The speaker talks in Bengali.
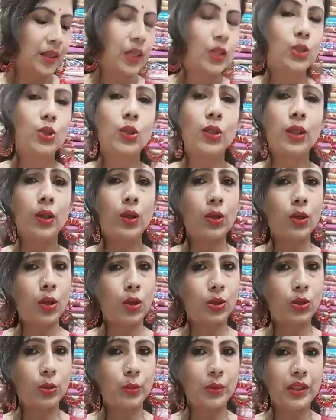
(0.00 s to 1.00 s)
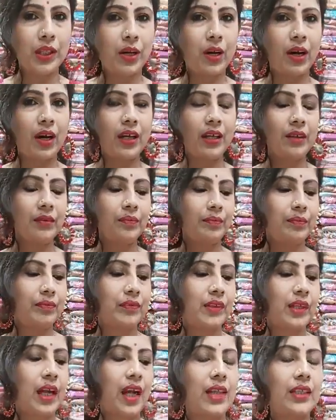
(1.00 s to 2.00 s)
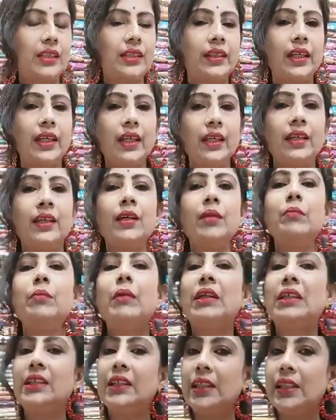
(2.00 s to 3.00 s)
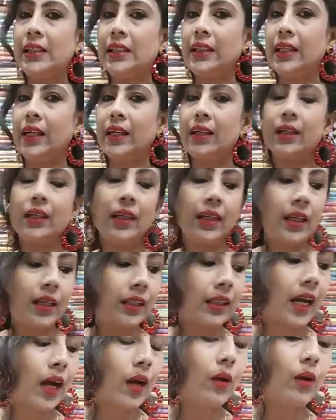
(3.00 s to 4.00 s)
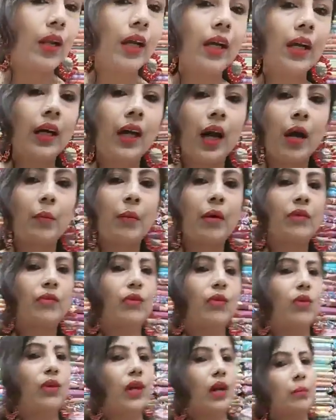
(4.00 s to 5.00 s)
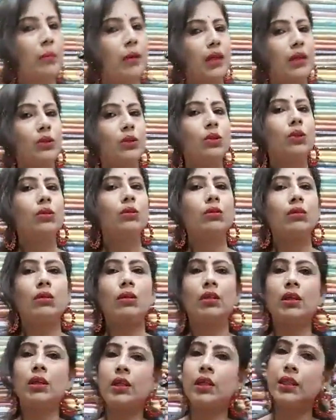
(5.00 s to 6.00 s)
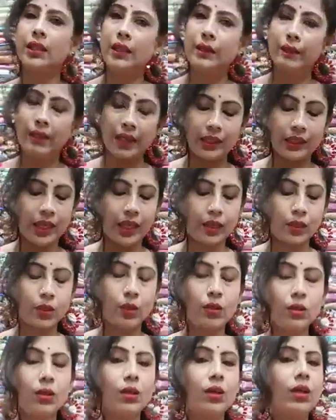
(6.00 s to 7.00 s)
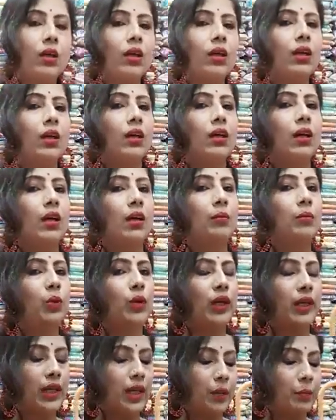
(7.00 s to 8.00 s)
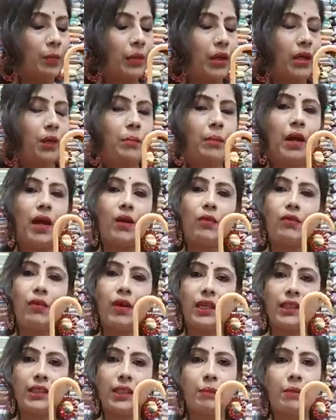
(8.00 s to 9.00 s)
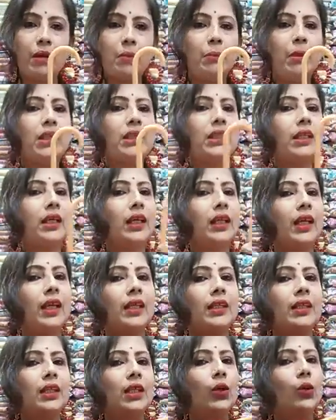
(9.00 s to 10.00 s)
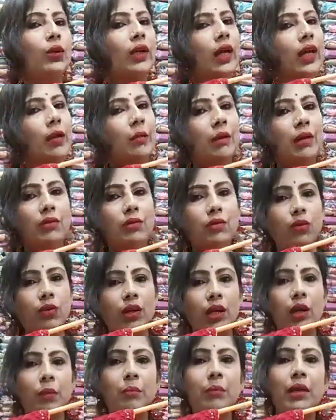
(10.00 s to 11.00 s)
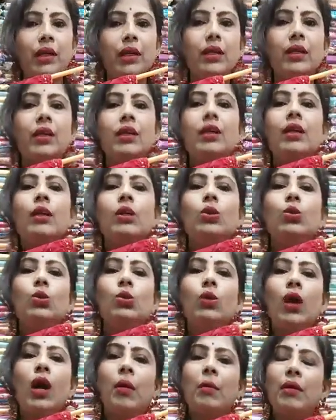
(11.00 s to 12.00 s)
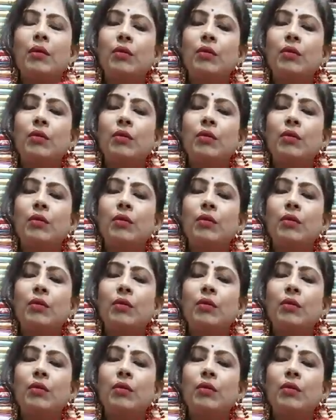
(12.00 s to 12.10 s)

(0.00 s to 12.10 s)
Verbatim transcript: যদি কোনো অসুবিধা হয় আসতে বা চিনতে তাহলে আমার ফোন নাম্বার তো দেওয়াই থাকলো বুকিং নাম্বার বা হোয়াটসঅ্যাপ নাম্বার যেটা দিয়েছি ওটাই আমার ফোন নাম্বার তো আমার